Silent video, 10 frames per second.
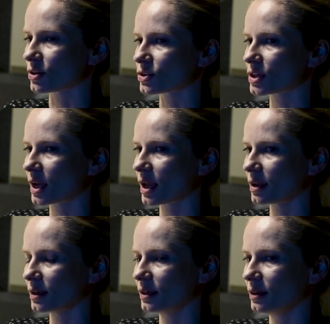
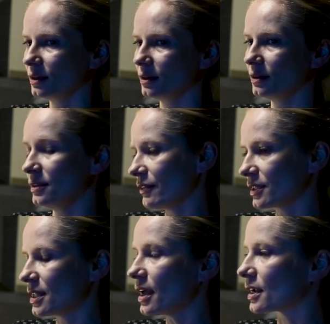książkę i, i, i,
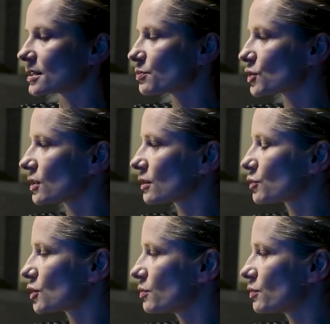nawet teraz, przy,
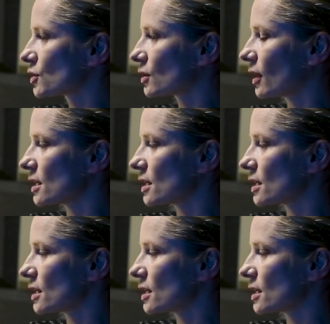przy, przy